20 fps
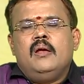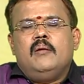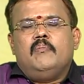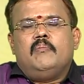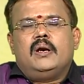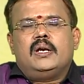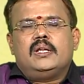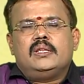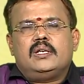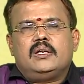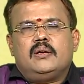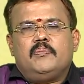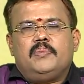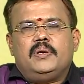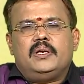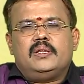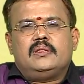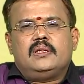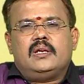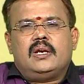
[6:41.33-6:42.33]
மனதிற்கு
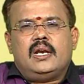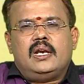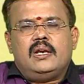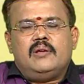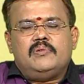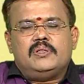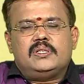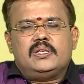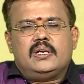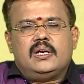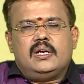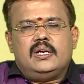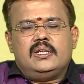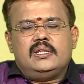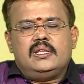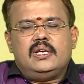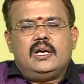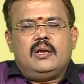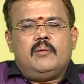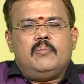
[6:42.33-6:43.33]
பிடித்த நல்ல விஷயங்கள்
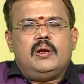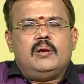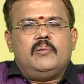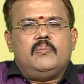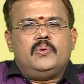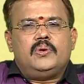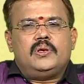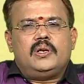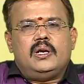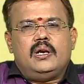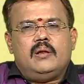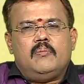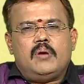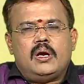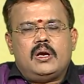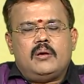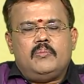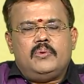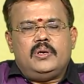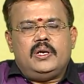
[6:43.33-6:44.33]
எதிரிகள் பலம்
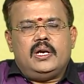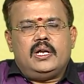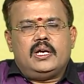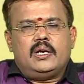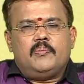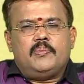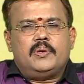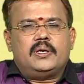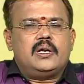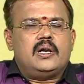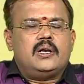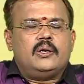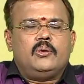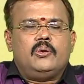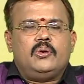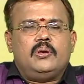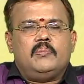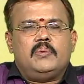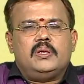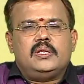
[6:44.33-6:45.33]
முற்றிலுமாக முறியடிக்கப்பட்டு
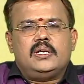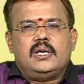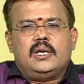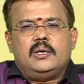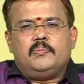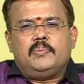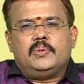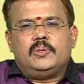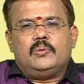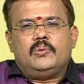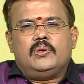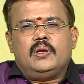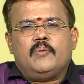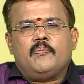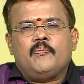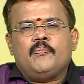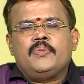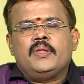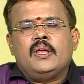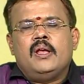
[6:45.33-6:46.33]
அந்யோன்யம் அதிகரிப்பதுடன்
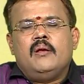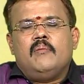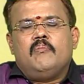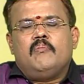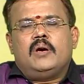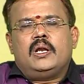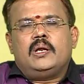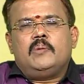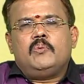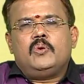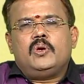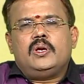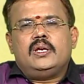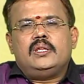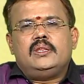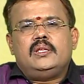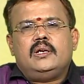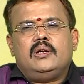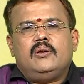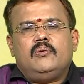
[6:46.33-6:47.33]
மறைமுக
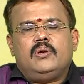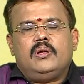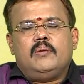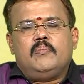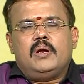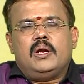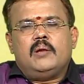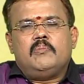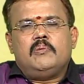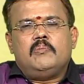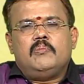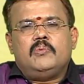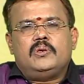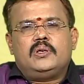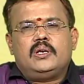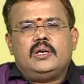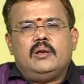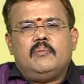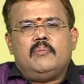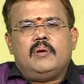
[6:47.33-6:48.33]
எதிரிகளுடைய பலமும்
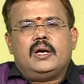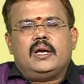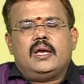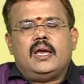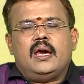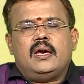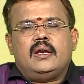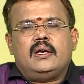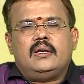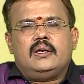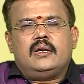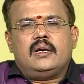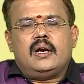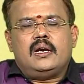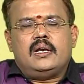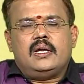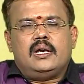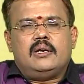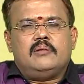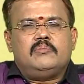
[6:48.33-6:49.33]
முற்றிலுமாக யார் என்று
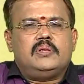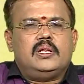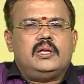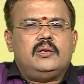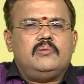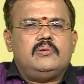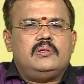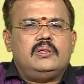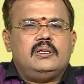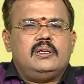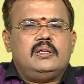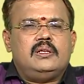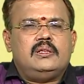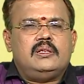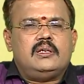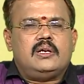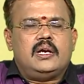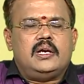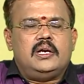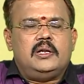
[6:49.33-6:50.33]
அடையாளம்
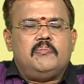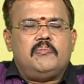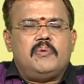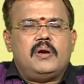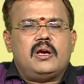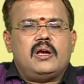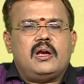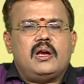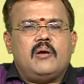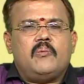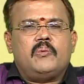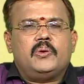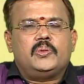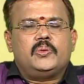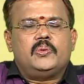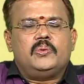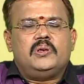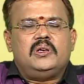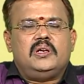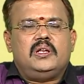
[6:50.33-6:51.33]
தெரிவதிலிருந்து கண்டிப்பாக
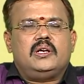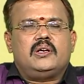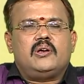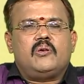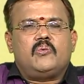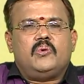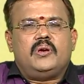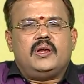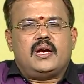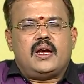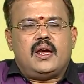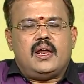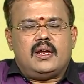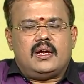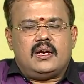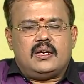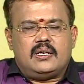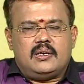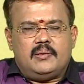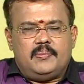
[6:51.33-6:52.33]
கவனத்துடன் இருக்கக்கூடிய
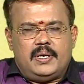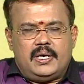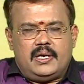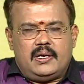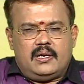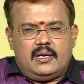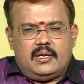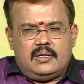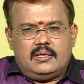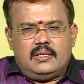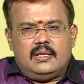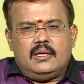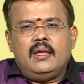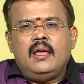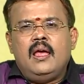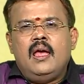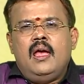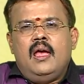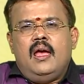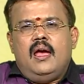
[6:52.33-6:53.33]
காலகட்டம் என்றிலிருந்து
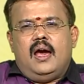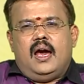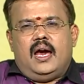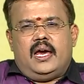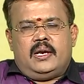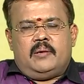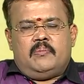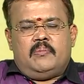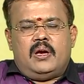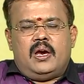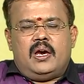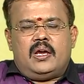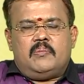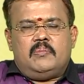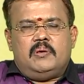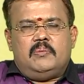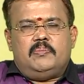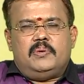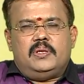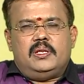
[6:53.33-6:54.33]

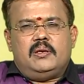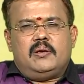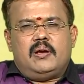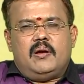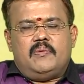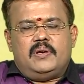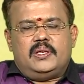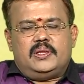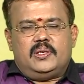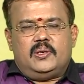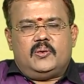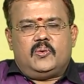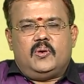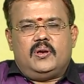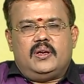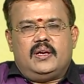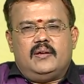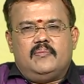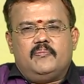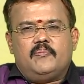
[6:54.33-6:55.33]
ஆரம்பிப்பதையும் கவனத்தில்
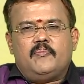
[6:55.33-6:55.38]
கொள்க